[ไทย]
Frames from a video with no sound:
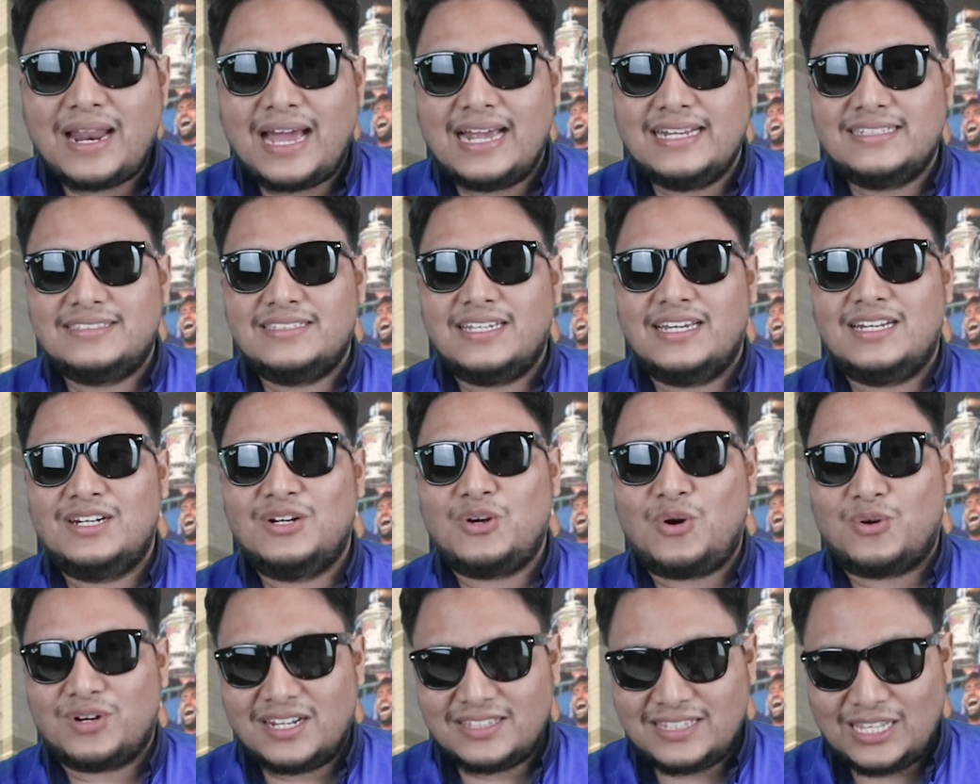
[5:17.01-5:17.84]
ลายเซ็น
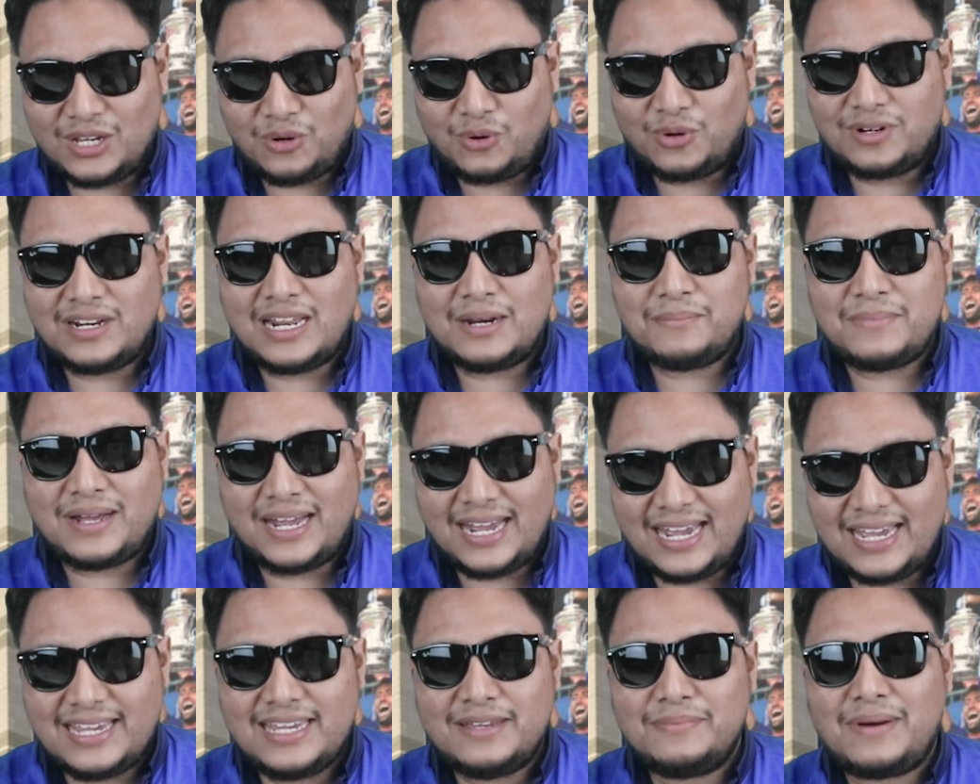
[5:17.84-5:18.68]
ของนักเตะคนนั้นมา
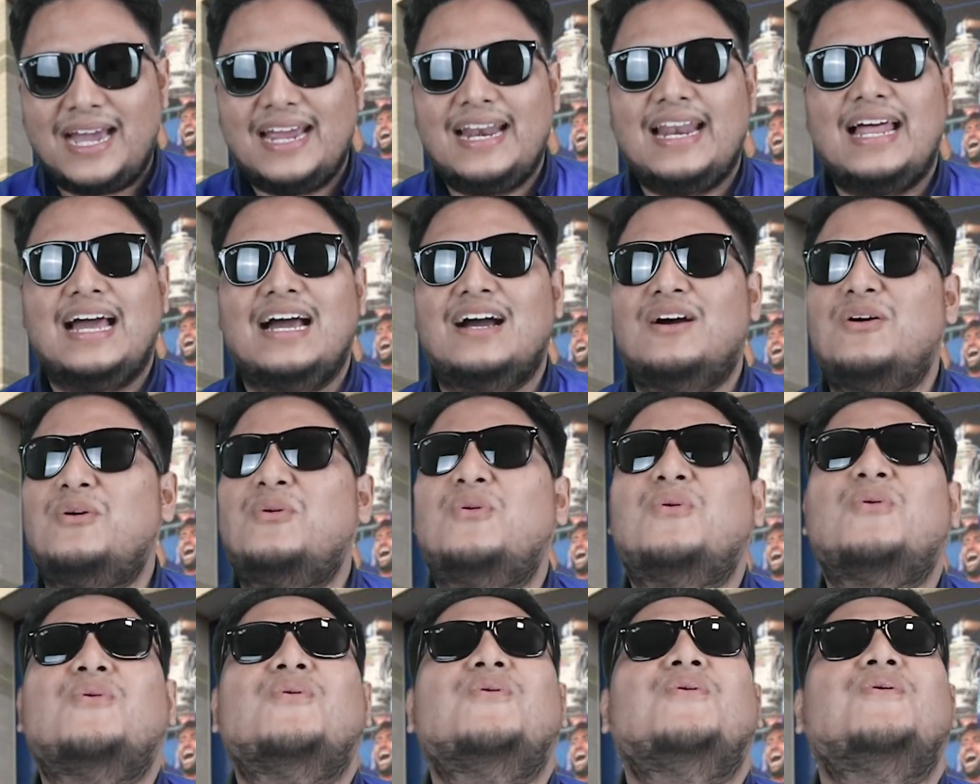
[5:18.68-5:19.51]
ให้ภายหลังโอ้
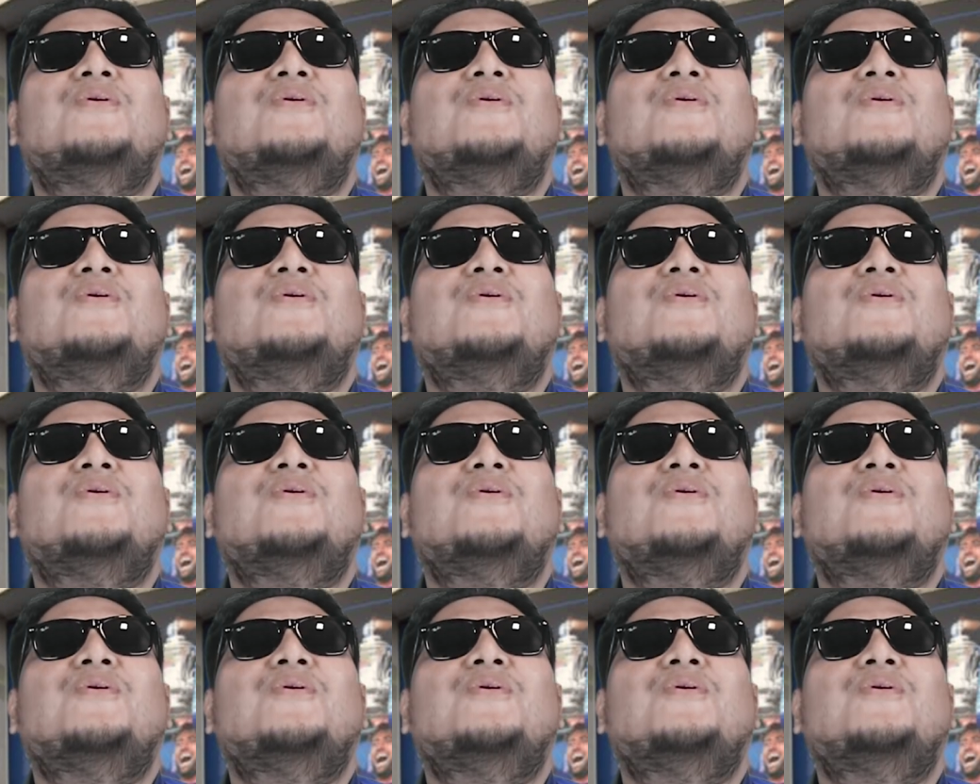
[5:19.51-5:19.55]
โห